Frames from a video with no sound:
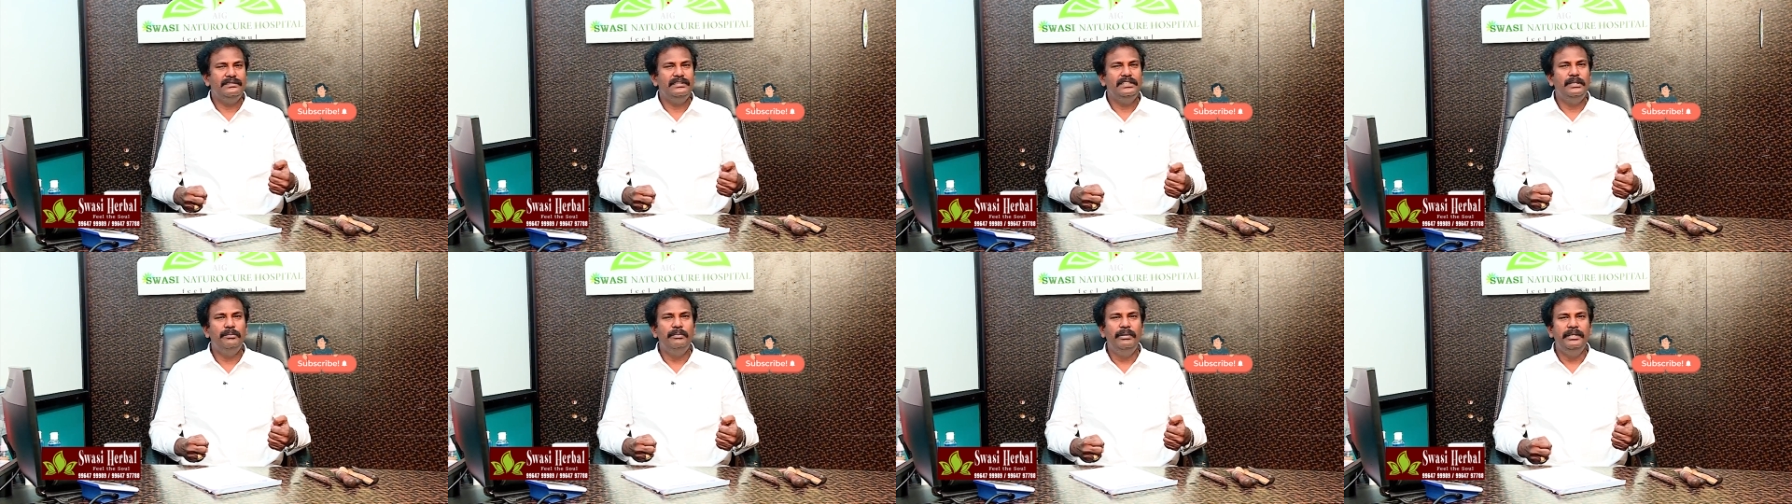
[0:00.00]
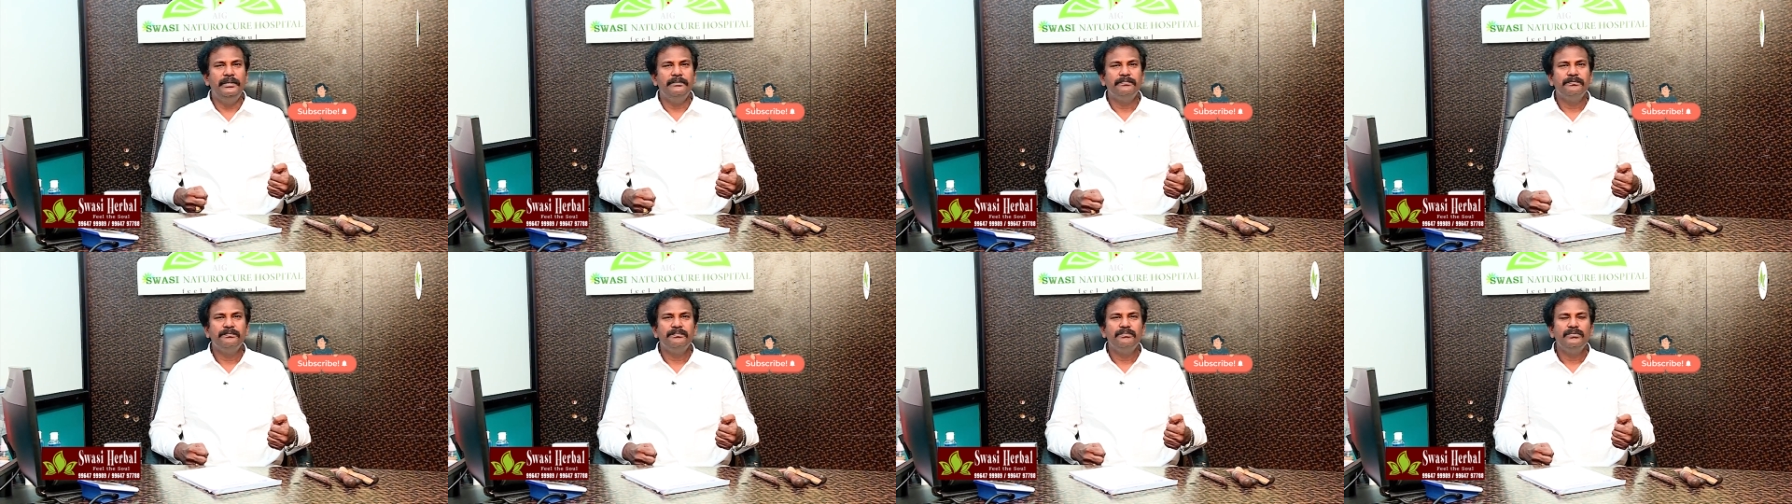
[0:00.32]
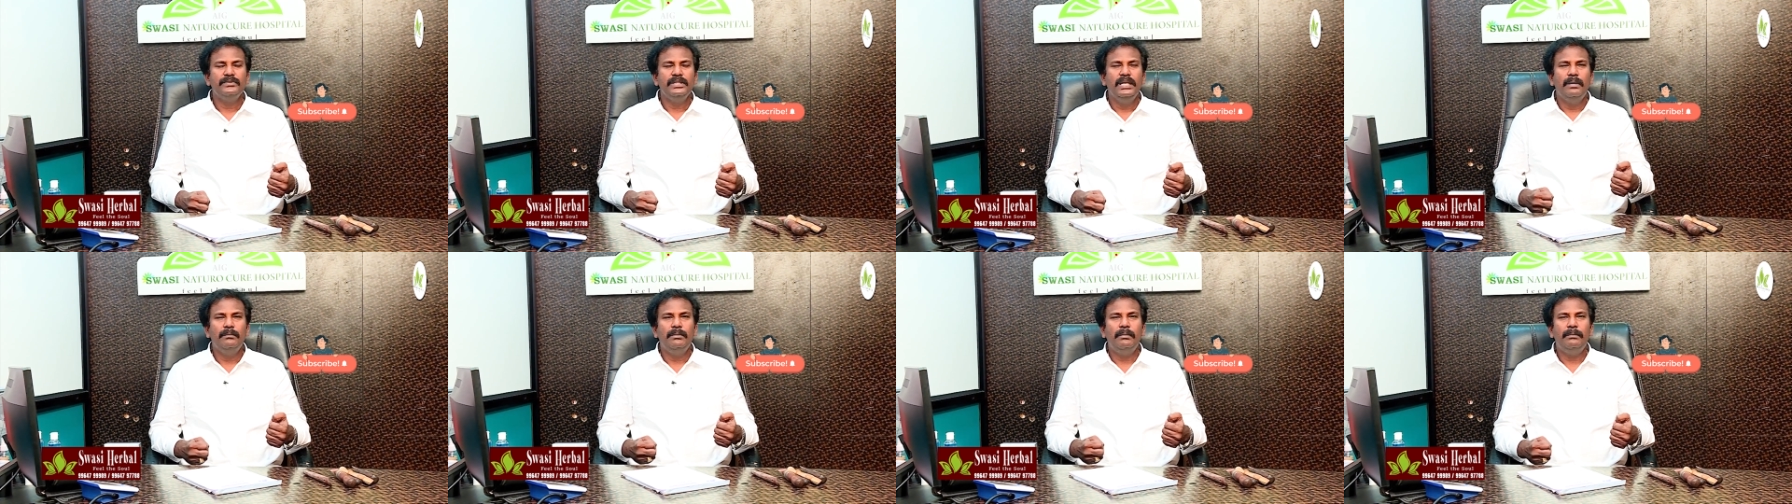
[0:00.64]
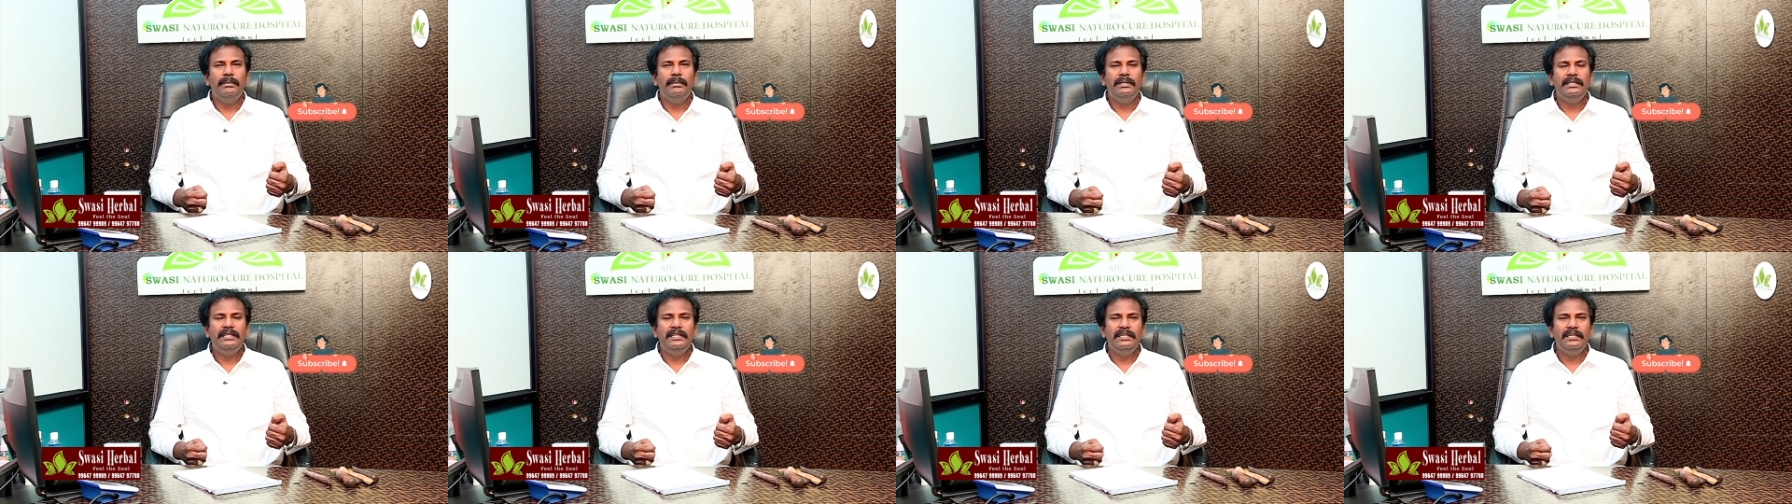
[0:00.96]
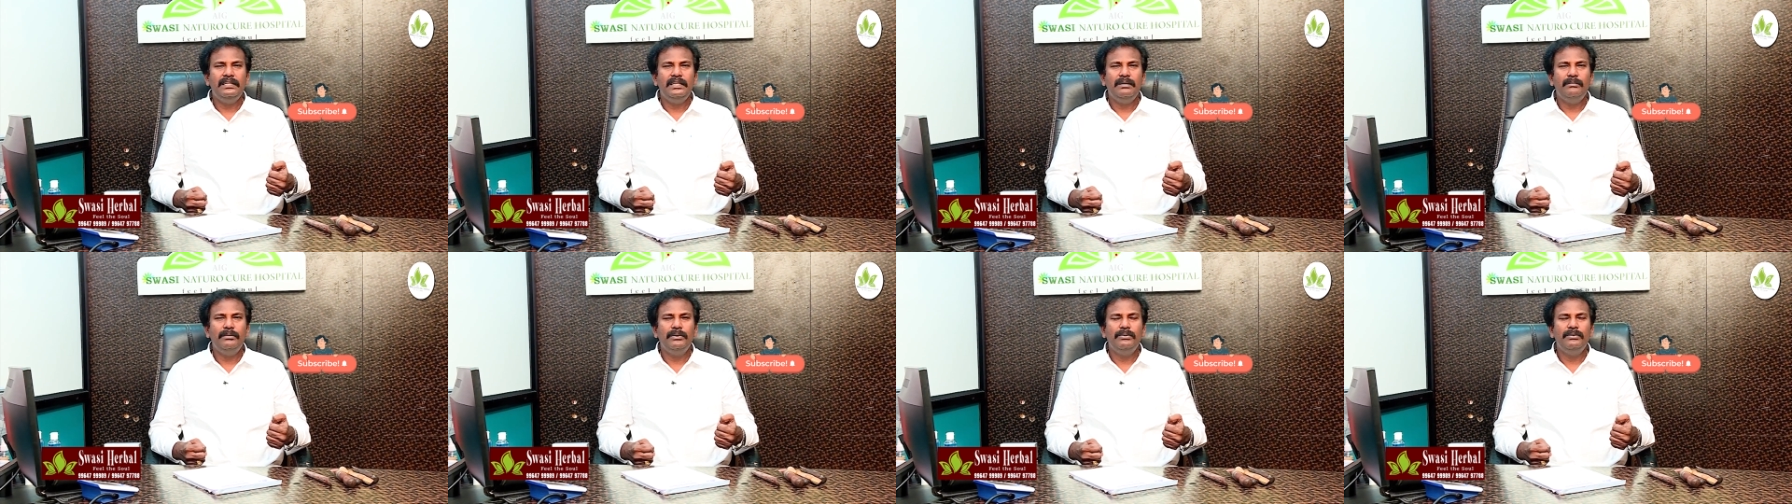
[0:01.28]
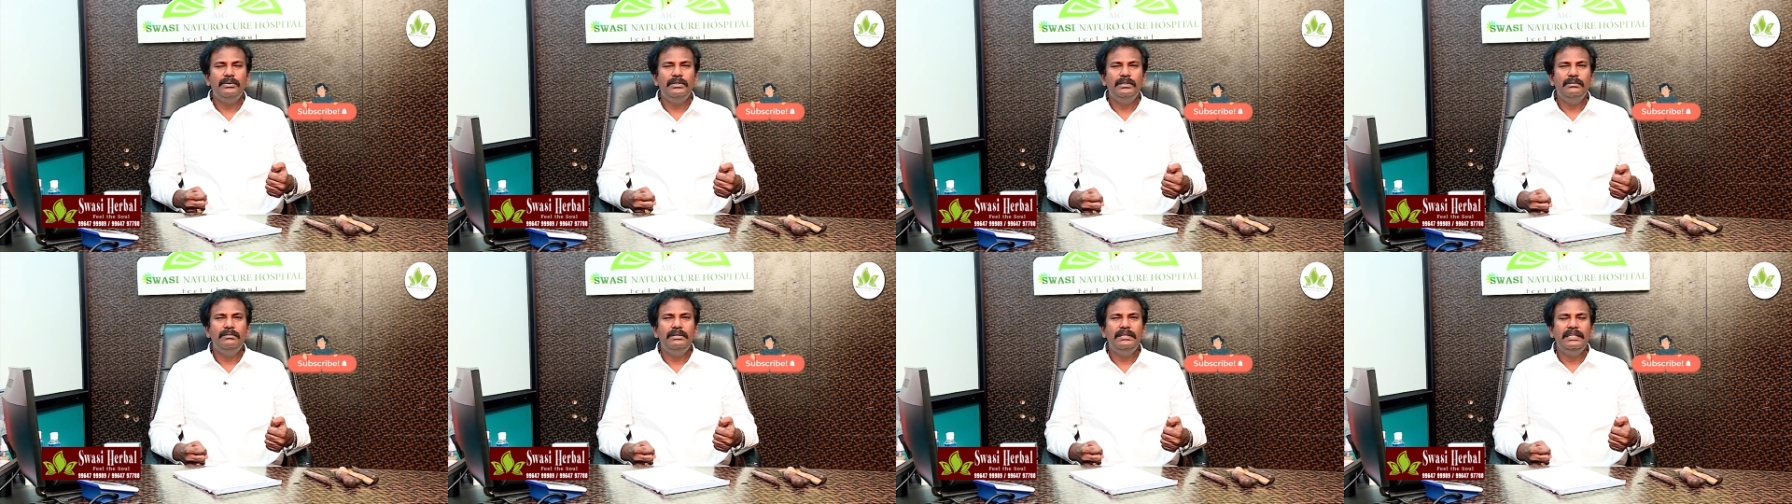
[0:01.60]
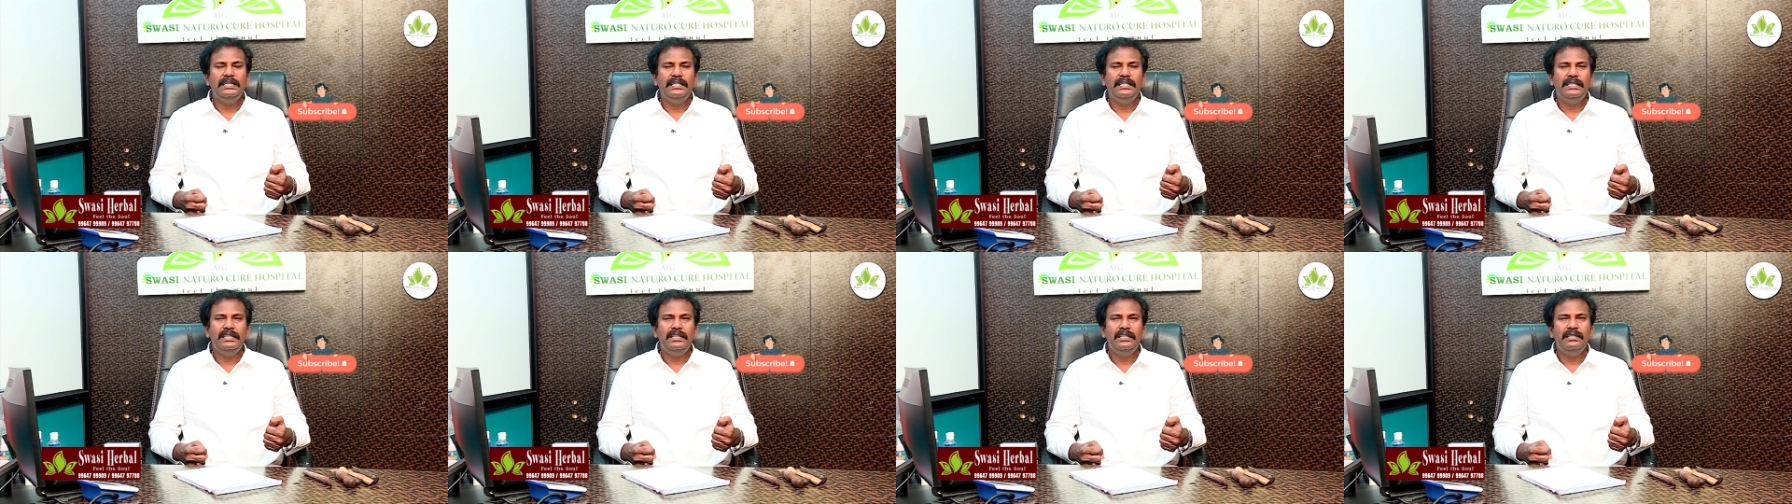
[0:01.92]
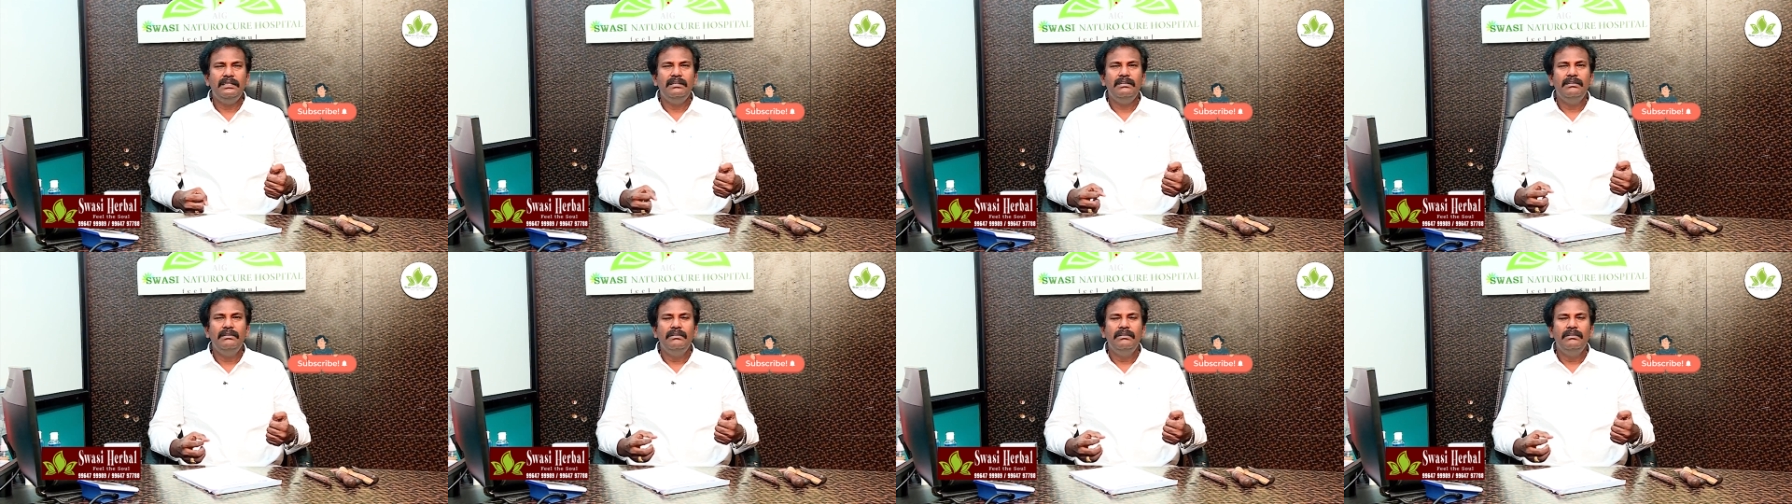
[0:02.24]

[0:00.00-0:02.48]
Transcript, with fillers: எப்படி இப்போ பார்த்திங்கன்னா நமக்கு வந்து பார்த்திங்கன்னா